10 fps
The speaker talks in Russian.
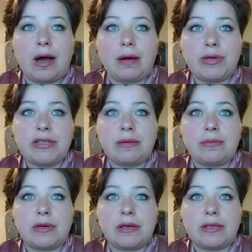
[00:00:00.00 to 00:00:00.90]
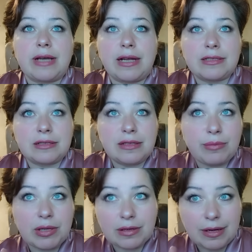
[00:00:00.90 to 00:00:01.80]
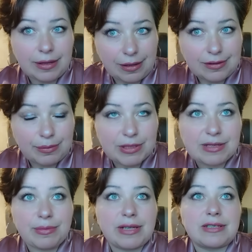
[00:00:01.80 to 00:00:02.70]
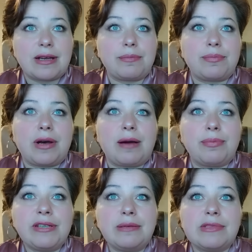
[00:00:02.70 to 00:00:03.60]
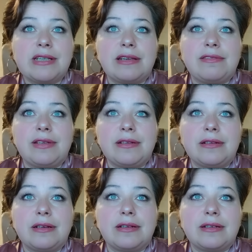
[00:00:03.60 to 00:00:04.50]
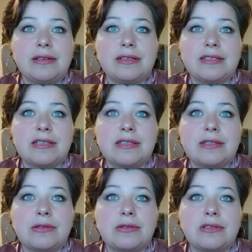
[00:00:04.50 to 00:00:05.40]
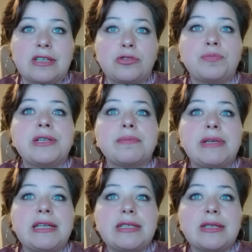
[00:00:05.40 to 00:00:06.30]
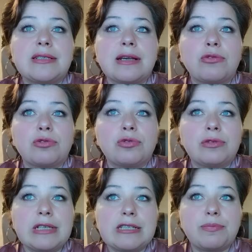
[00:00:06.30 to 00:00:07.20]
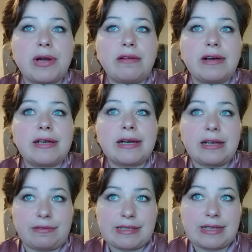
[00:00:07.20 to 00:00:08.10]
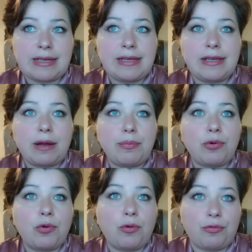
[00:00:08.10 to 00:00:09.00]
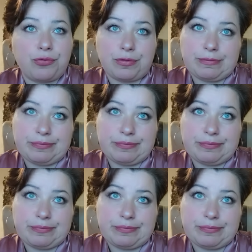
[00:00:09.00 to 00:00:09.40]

об этом э, ядерными ракетами, заметьте, об этом заявил заступник министра закордонных справ РФ Сергей Рябков.